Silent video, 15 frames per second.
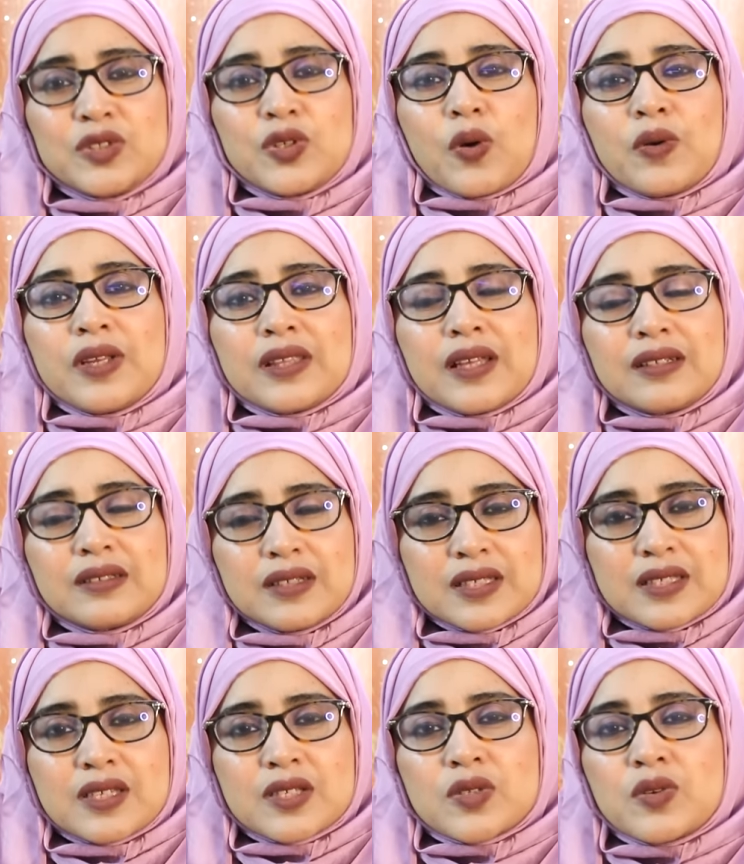যখনই তার
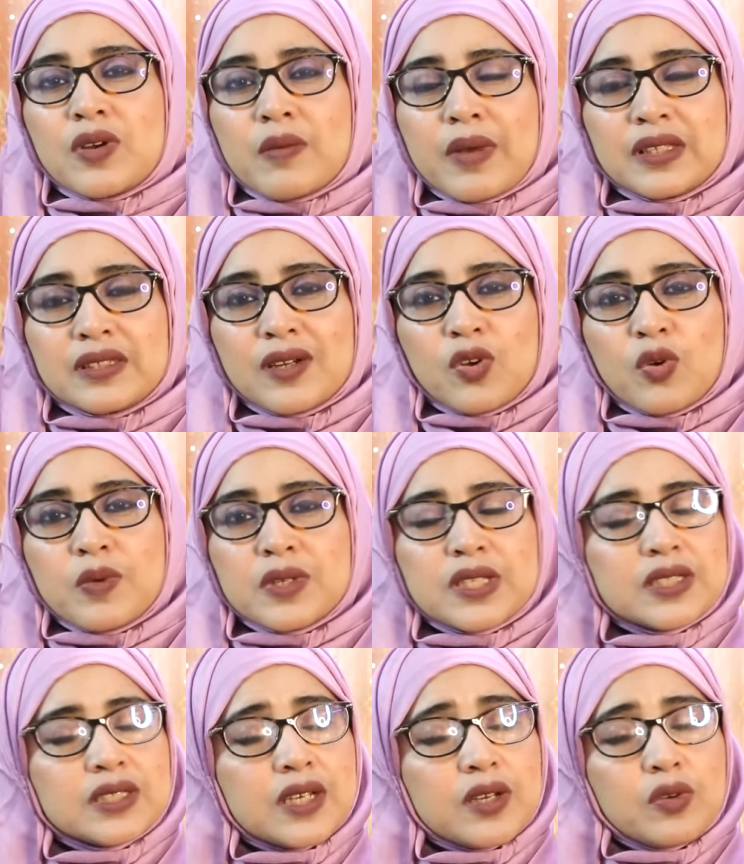টেস্টেস্টরের মাত্রা কমে
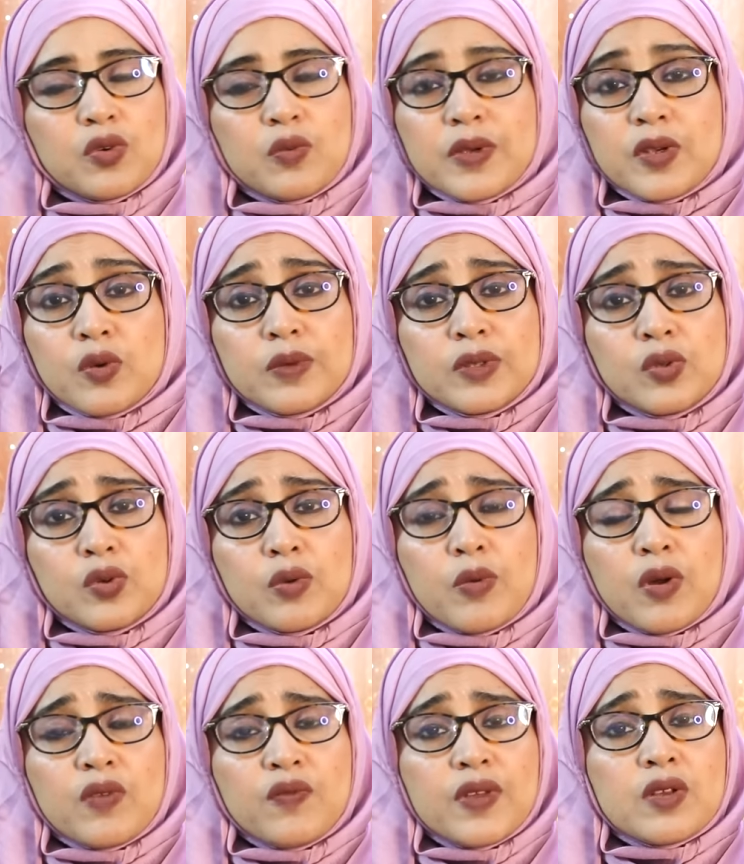যায় সে খুবই খুবই
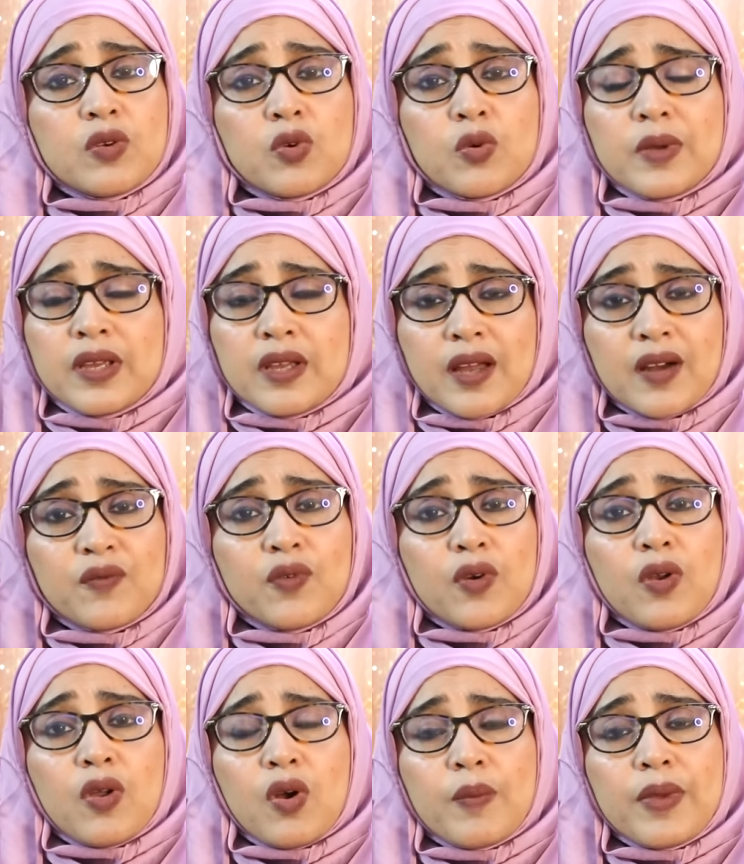দুর্বল ফিল করবে
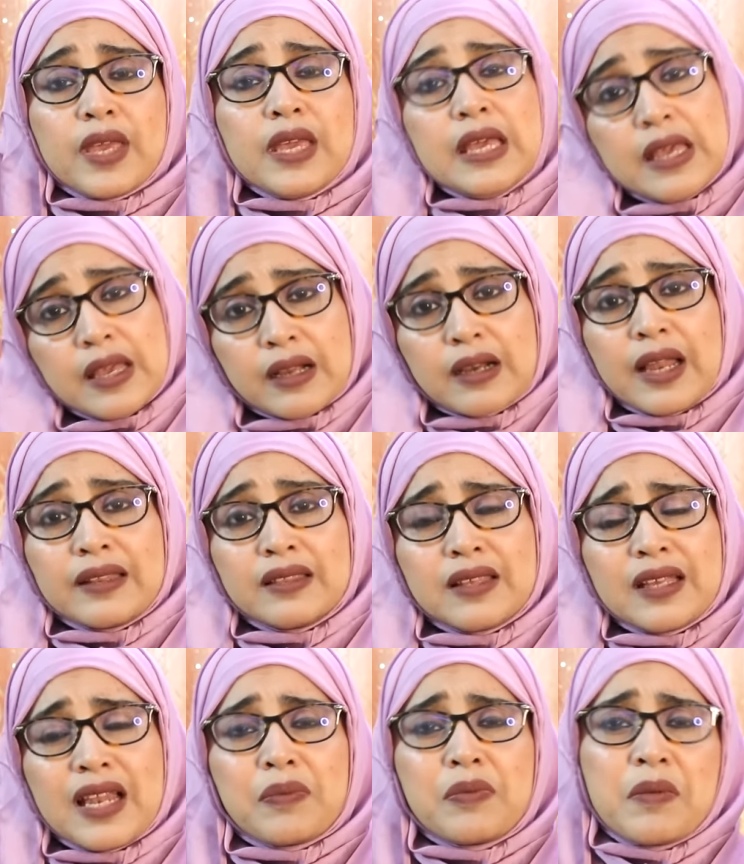হেয়ারফল হবে
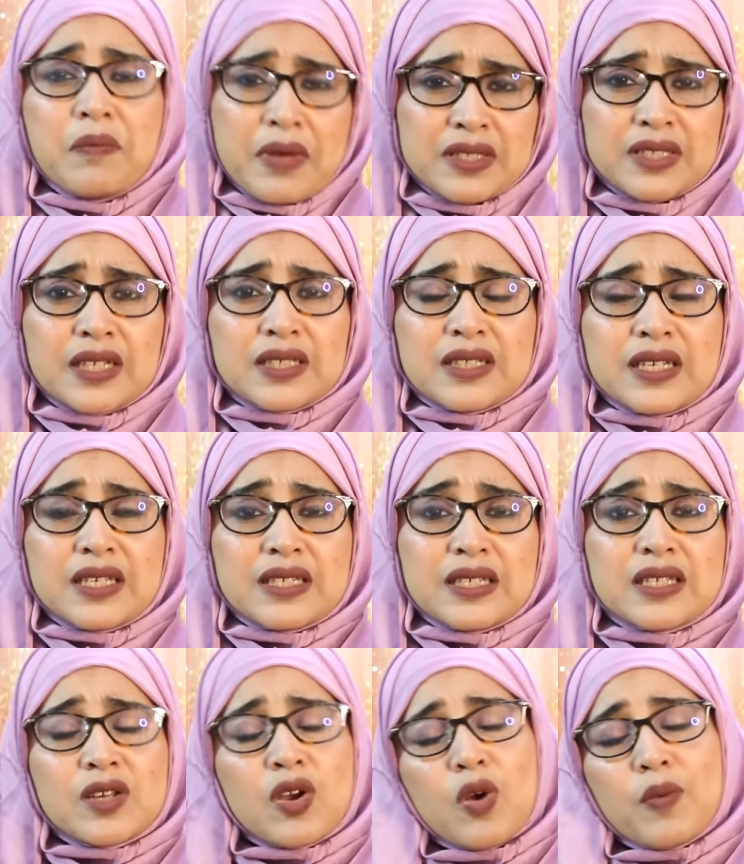ক্লান্তি লাগবে মেজাজ
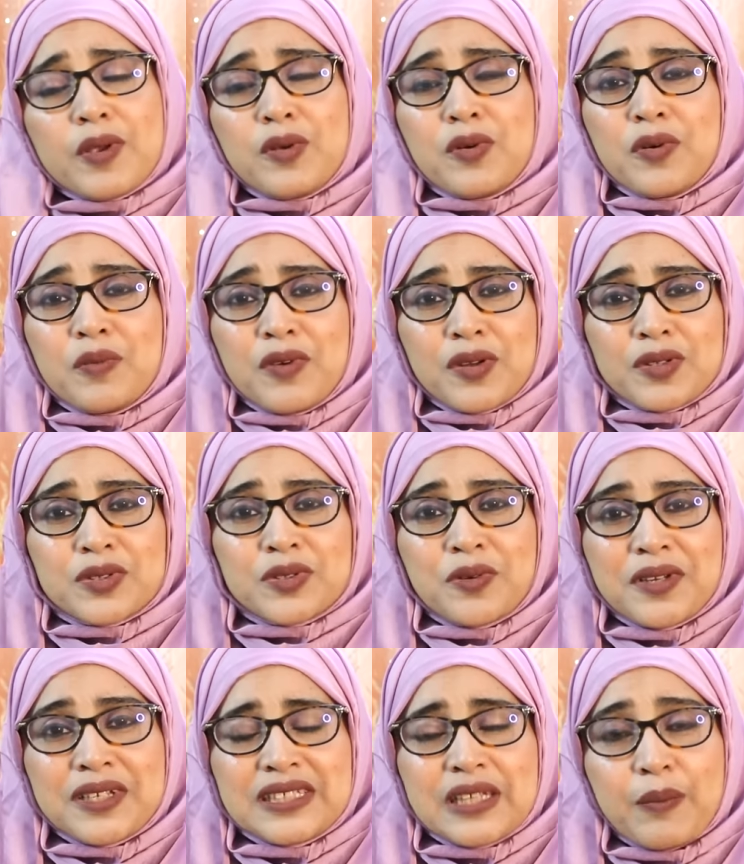খিটখিটে হবে ঘুম নষ্ট
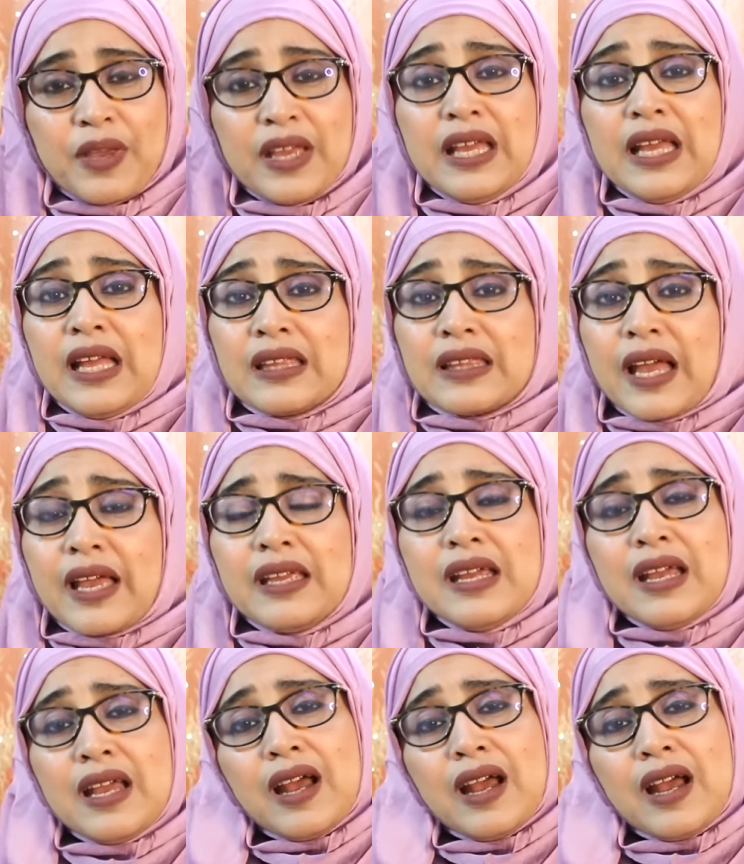হয়ে যাবে তাই